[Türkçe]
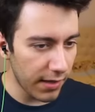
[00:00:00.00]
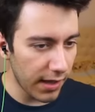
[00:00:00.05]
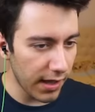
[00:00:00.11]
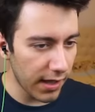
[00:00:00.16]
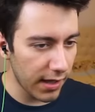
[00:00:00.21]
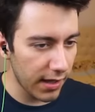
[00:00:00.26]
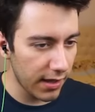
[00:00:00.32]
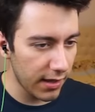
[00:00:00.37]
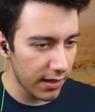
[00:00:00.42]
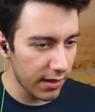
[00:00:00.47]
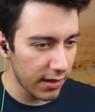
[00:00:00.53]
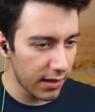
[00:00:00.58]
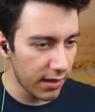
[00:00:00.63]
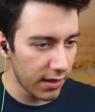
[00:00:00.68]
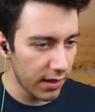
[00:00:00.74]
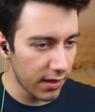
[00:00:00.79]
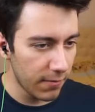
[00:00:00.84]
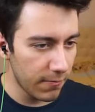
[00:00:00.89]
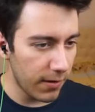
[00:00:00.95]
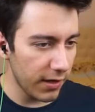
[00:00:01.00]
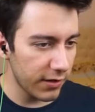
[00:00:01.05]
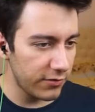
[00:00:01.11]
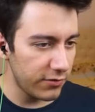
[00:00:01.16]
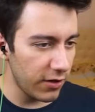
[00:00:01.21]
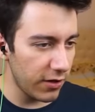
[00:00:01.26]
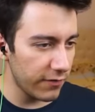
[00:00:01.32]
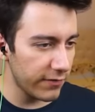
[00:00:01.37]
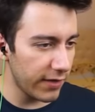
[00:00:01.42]
Bak.
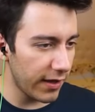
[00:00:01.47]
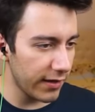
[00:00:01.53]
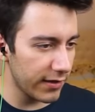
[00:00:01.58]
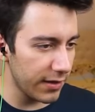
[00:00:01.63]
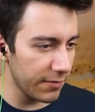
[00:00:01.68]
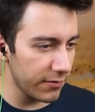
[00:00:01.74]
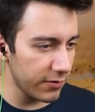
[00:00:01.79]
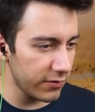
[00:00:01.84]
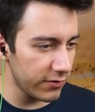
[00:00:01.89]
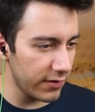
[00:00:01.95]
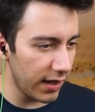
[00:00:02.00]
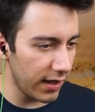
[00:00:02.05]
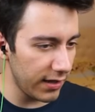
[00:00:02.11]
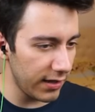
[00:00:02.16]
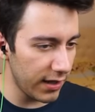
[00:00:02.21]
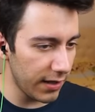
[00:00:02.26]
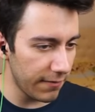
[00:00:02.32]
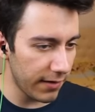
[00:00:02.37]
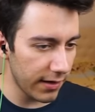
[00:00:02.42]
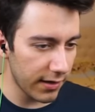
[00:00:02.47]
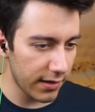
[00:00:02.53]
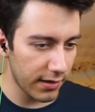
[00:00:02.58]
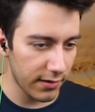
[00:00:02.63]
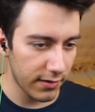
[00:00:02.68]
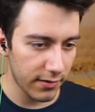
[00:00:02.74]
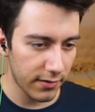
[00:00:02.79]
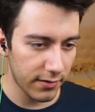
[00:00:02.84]
Bak surf tahtamın güzelliğine bak.